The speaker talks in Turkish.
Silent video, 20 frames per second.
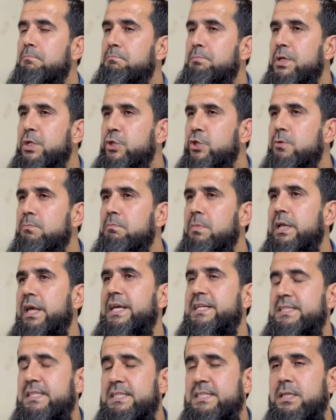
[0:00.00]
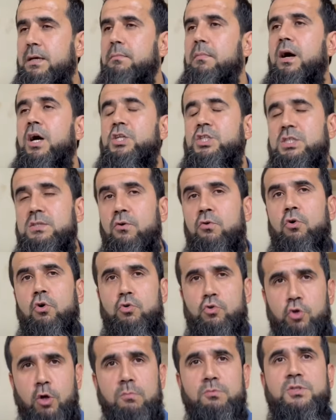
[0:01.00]
Bir gün bile eksikse maaşını
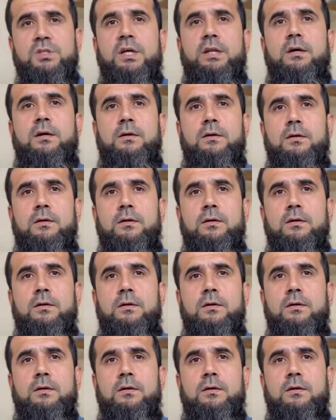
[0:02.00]
ödüyor mu sana?